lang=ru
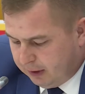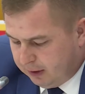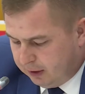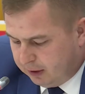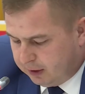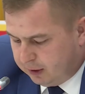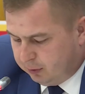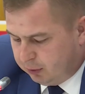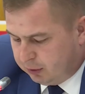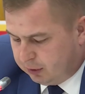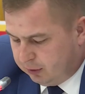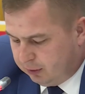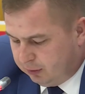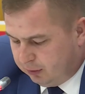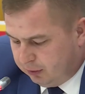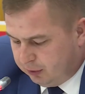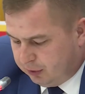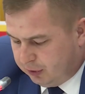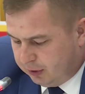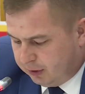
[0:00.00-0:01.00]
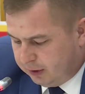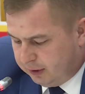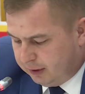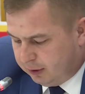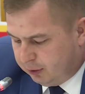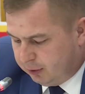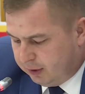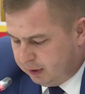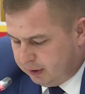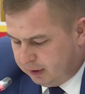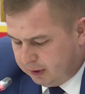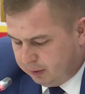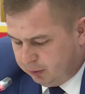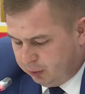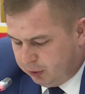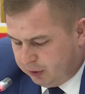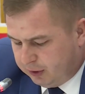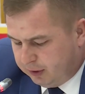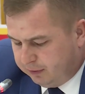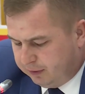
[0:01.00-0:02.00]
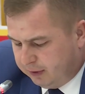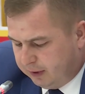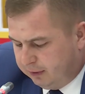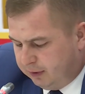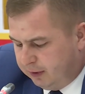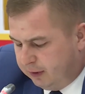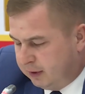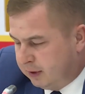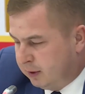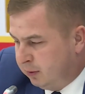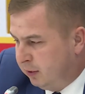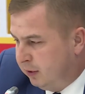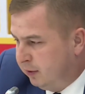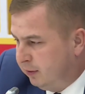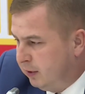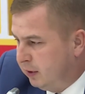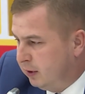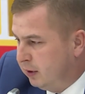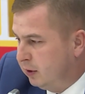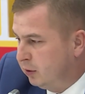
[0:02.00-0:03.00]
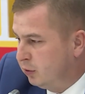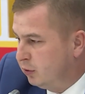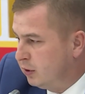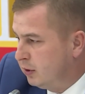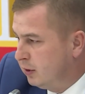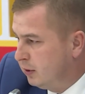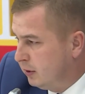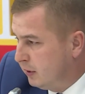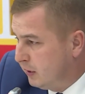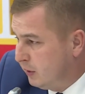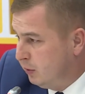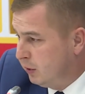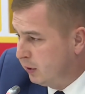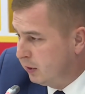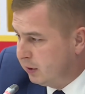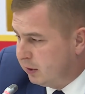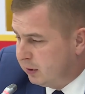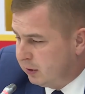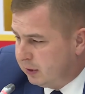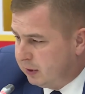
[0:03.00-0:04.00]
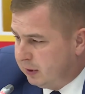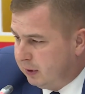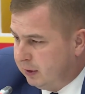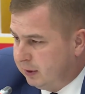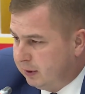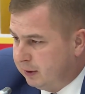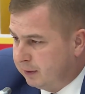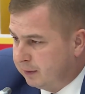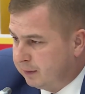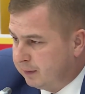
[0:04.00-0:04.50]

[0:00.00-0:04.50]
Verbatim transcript: их обусловливающих. Результат – это позднее выявление заболеваний и рост смертности населения.